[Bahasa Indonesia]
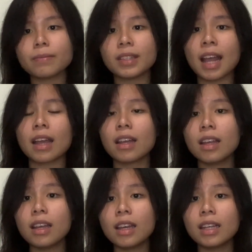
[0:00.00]
nah
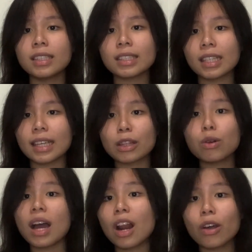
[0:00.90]
si
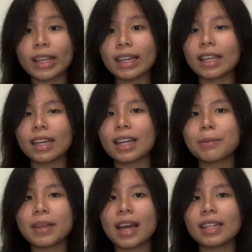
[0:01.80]
hitung kalori ini
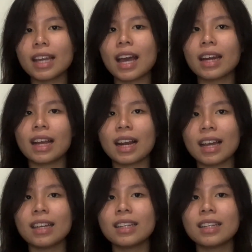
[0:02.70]
kelebihannya adalah